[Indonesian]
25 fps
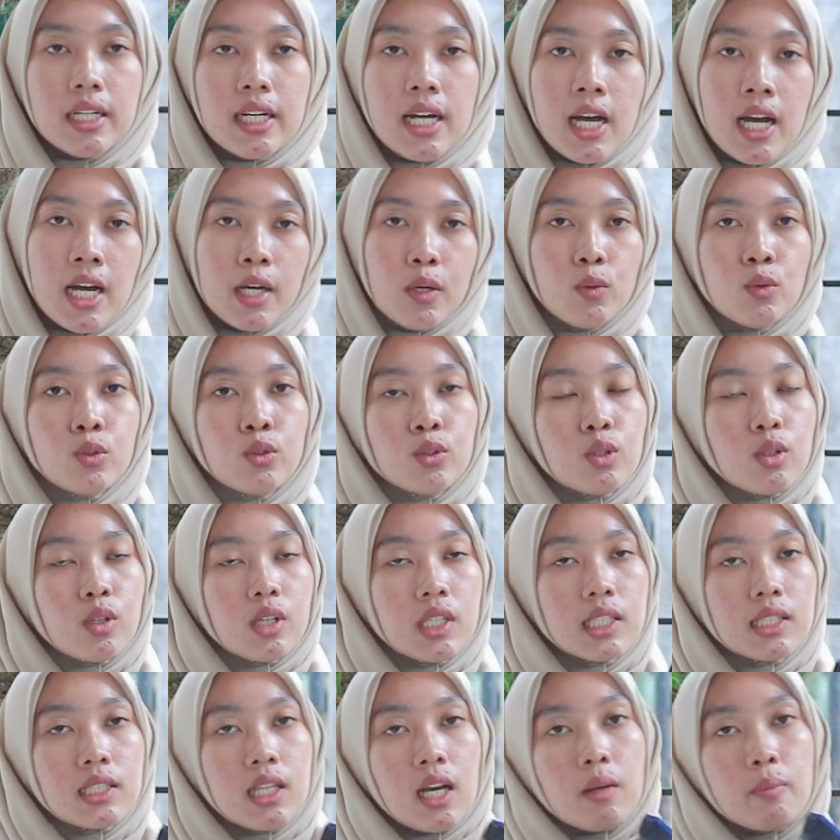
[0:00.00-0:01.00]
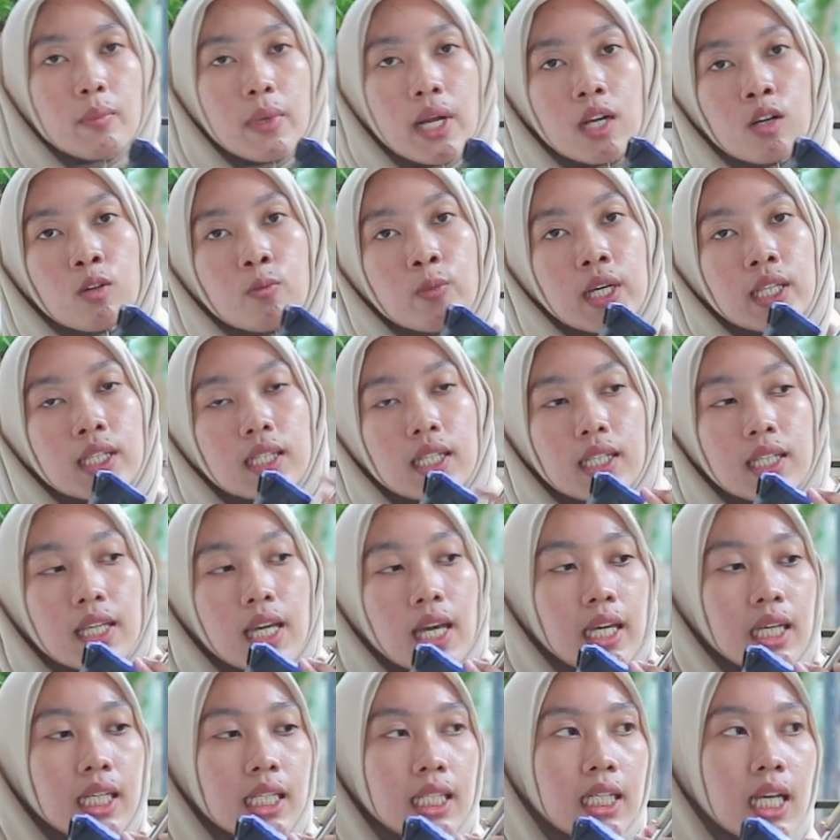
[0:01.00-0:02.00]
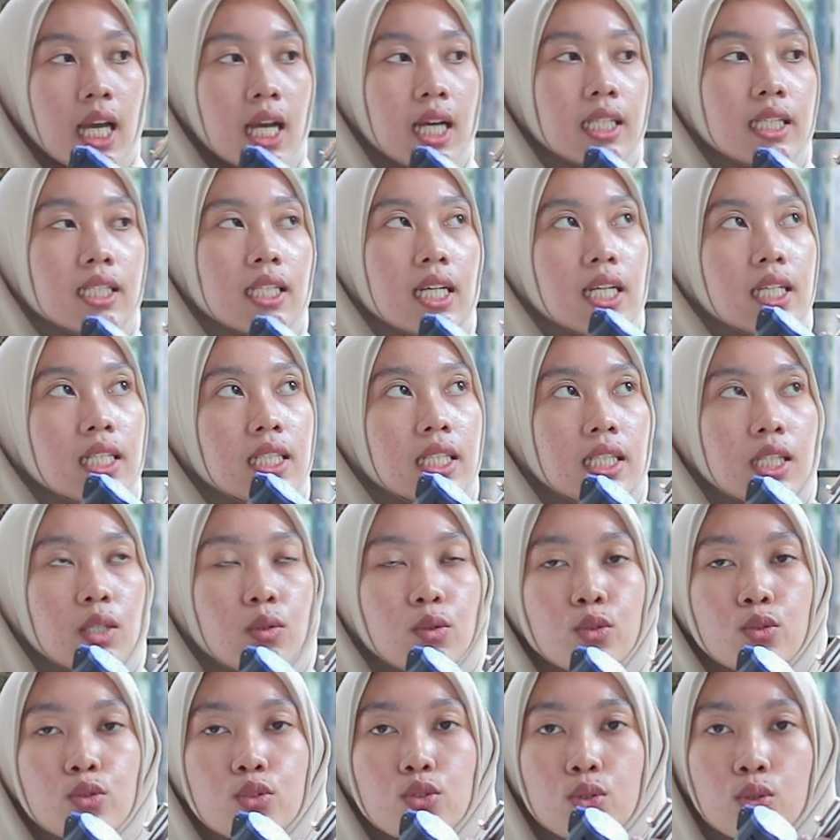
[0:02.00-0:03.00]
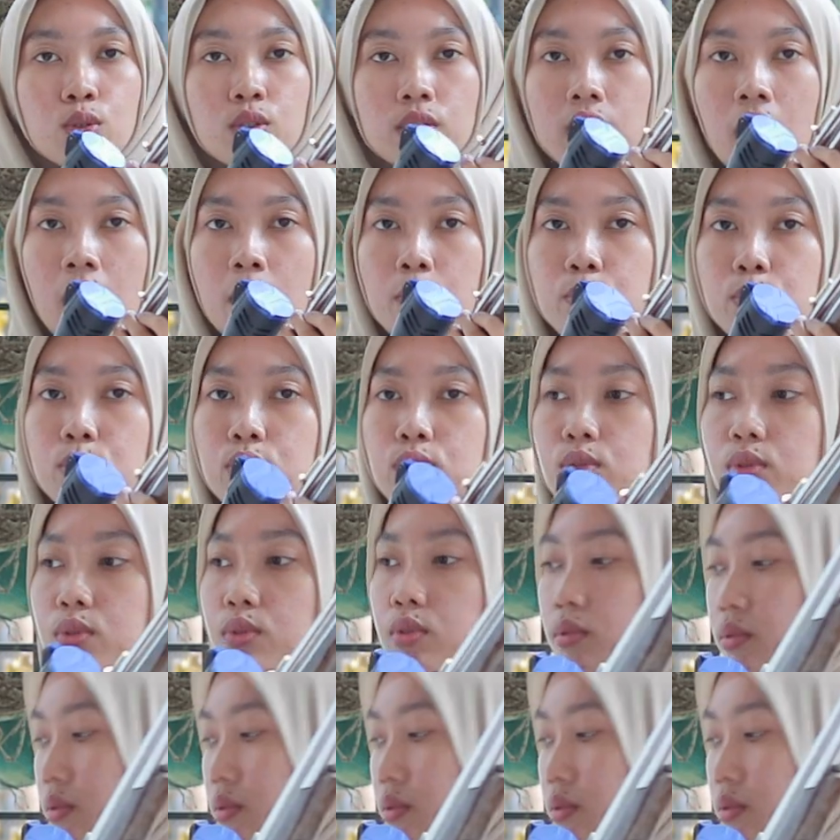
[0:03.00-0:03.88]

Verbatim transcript: Dan untuk letak manometernya ini ada di ujung tabung